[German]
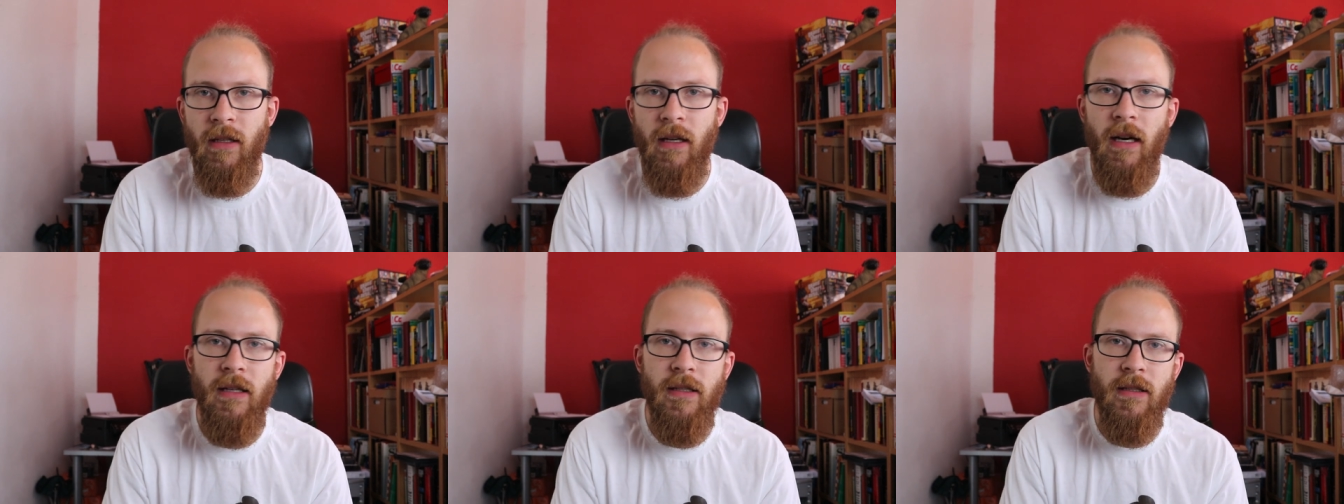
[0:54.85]

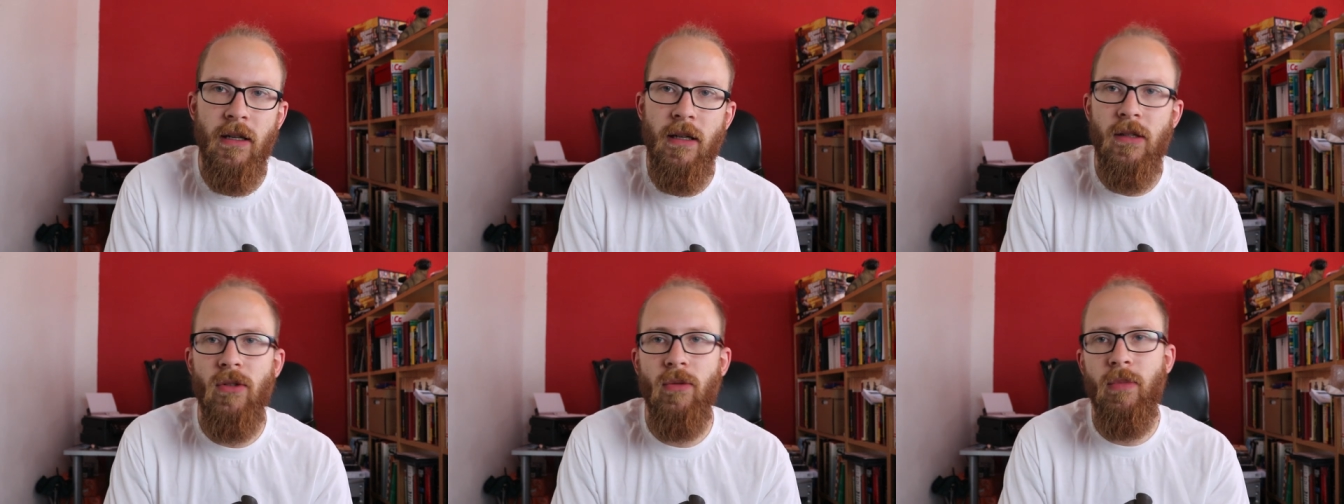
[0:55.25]
heißt
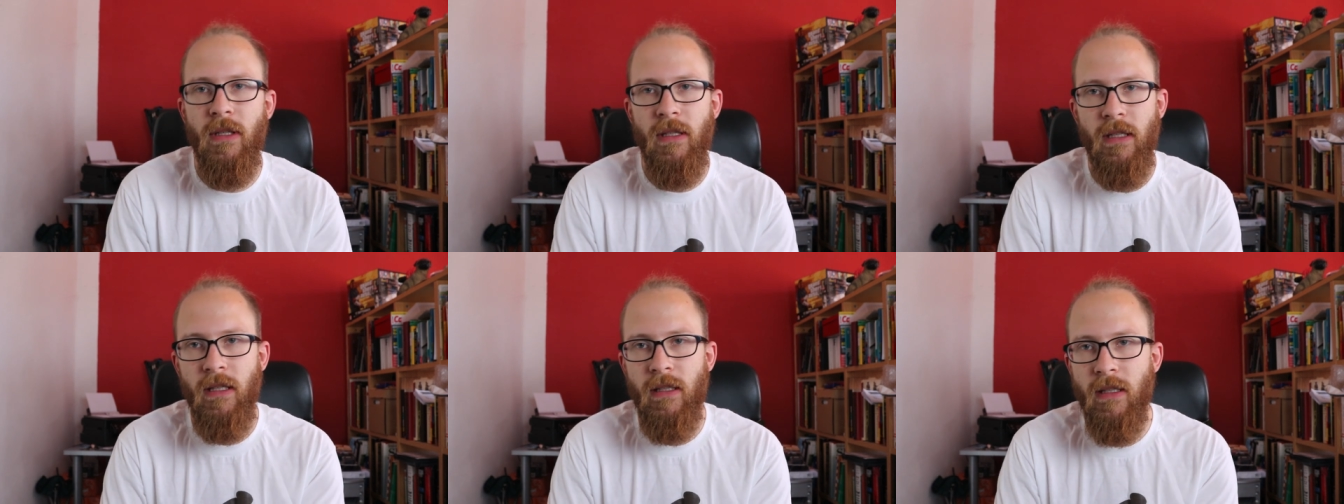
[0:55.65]
also
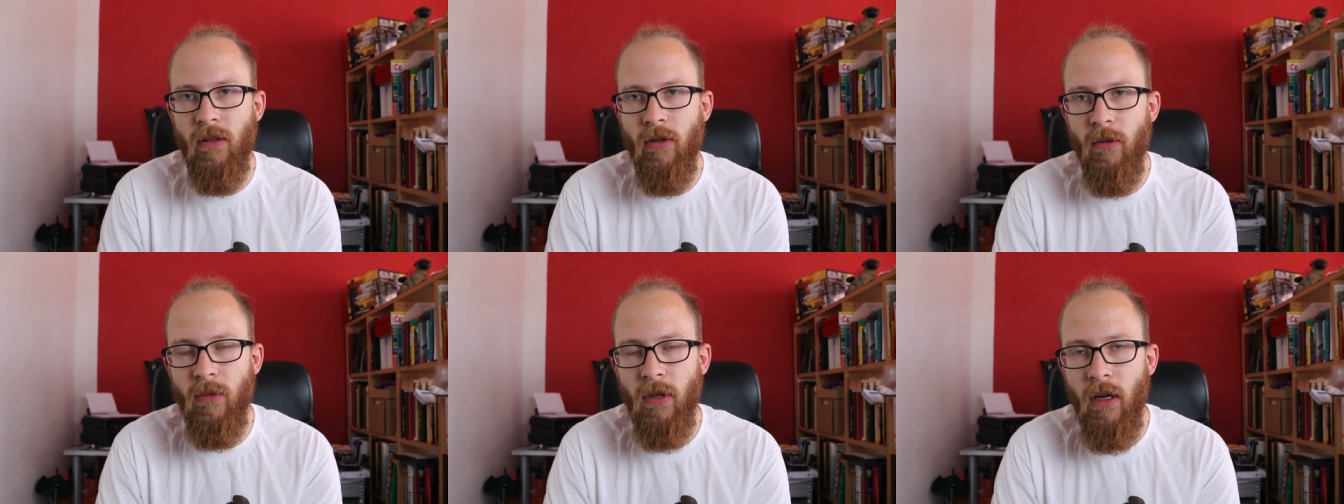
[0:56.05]
B16
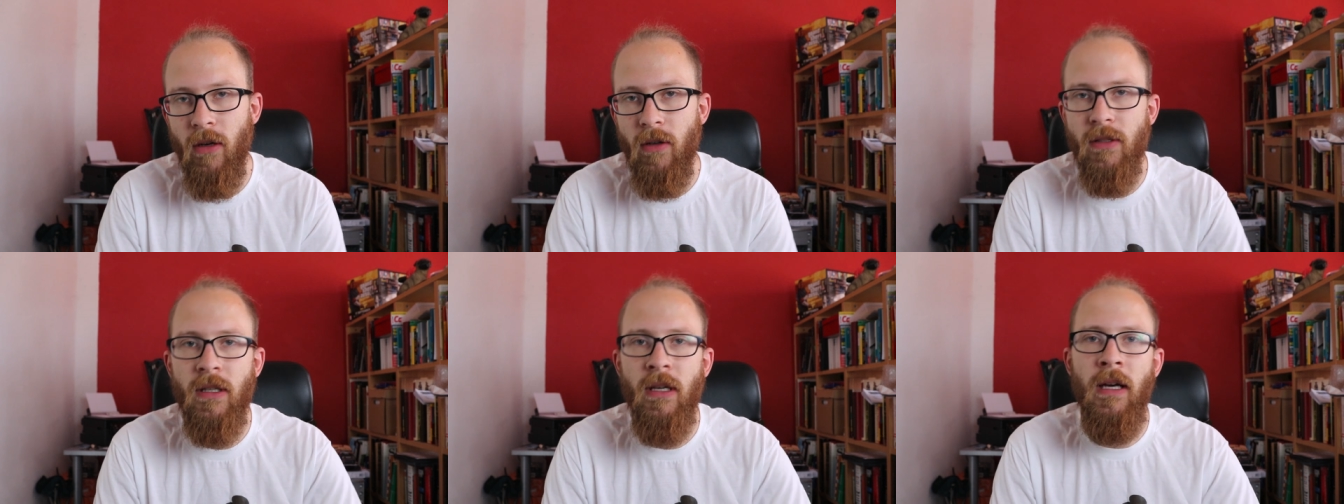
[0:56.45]
kommt
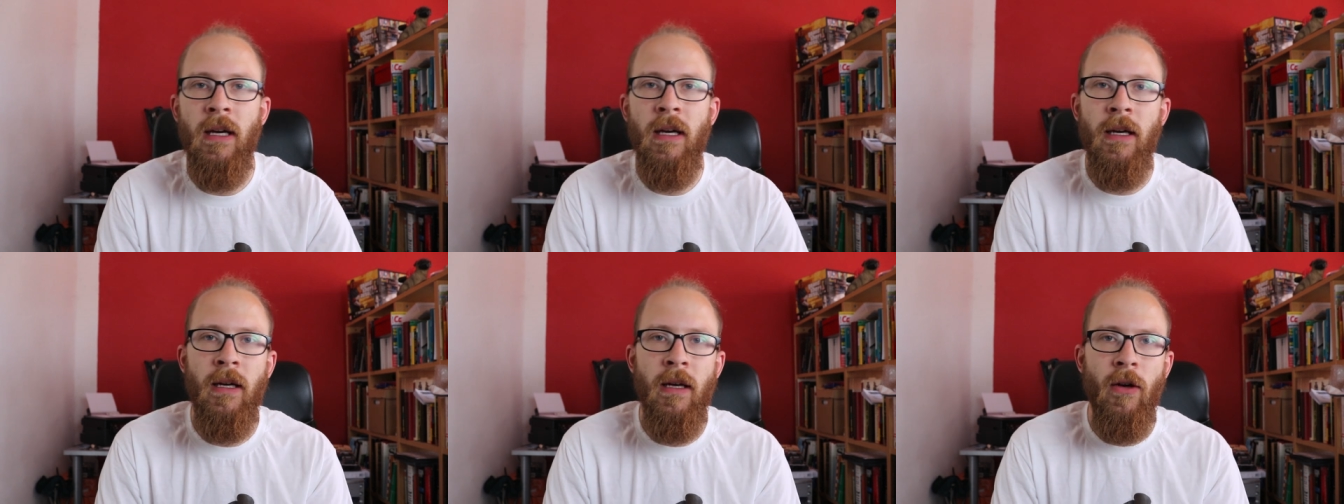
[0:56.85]
raus
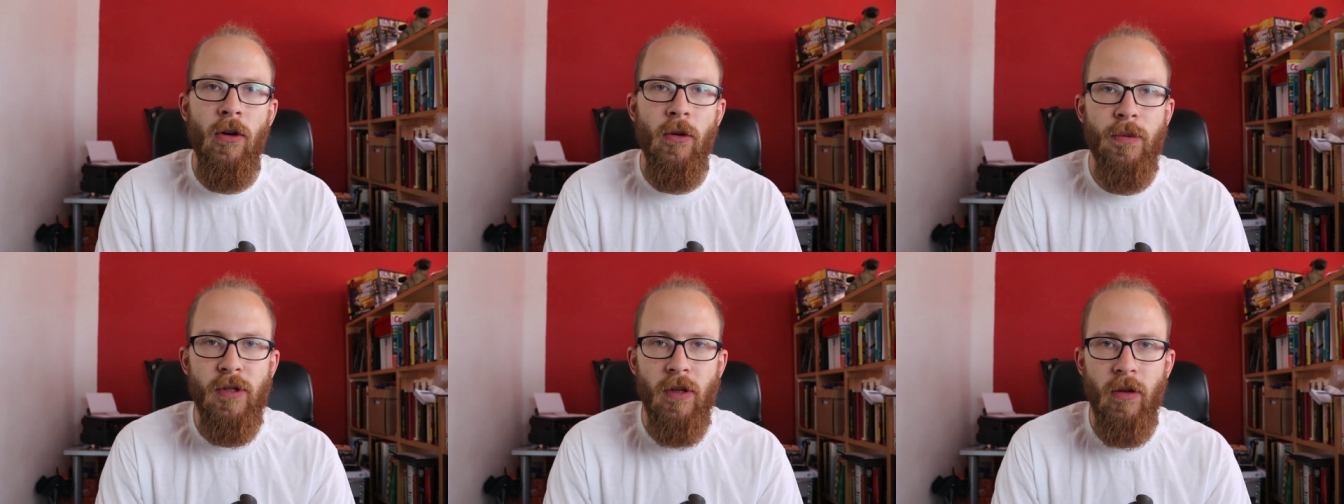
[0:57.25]

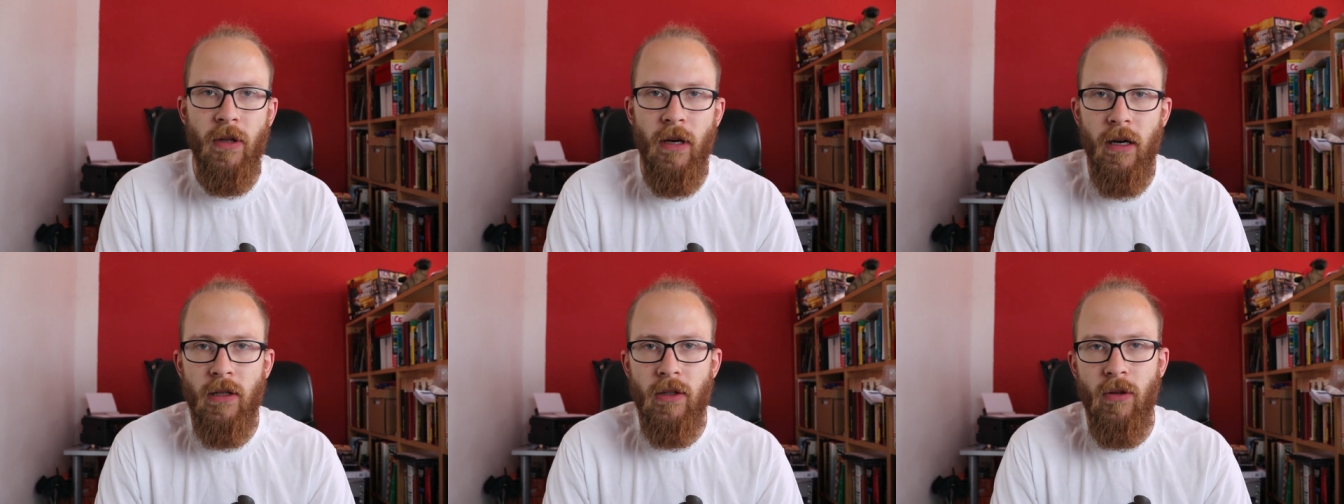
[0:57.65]

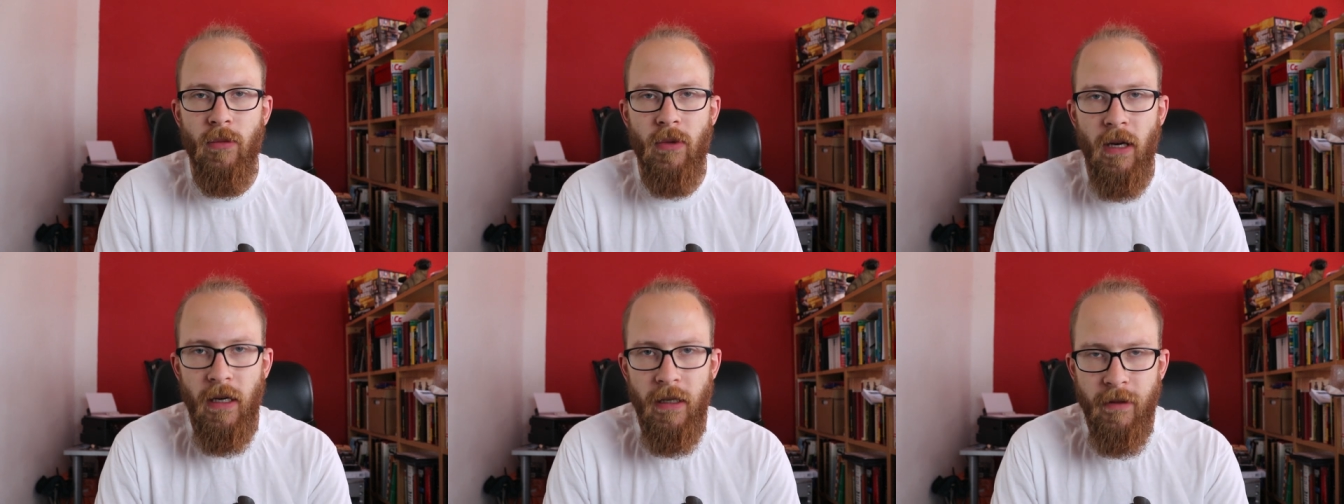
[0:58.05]
Y8
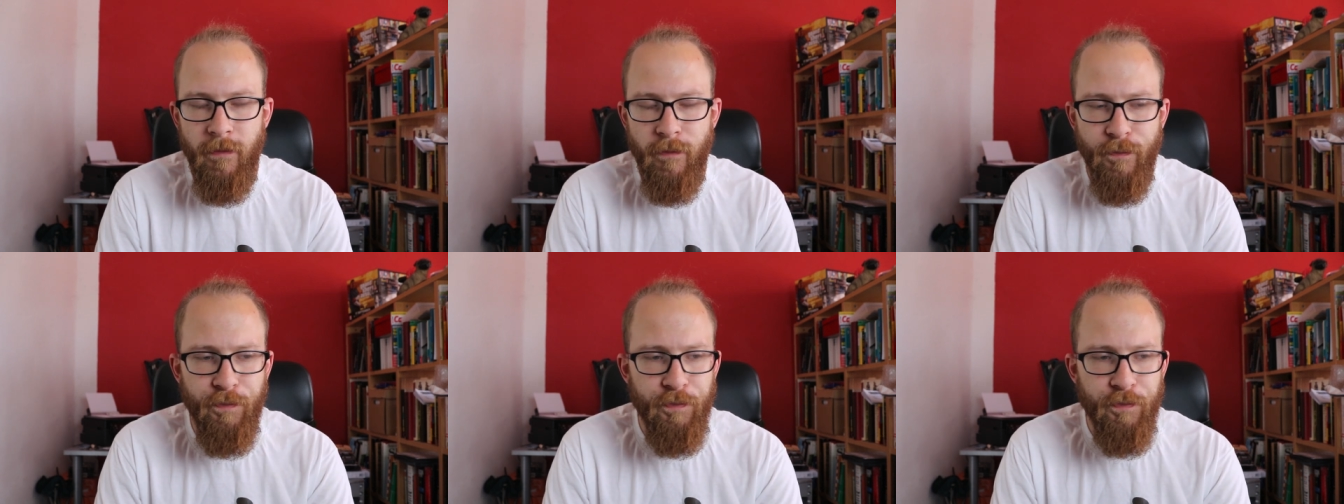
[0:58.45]
kommt rein.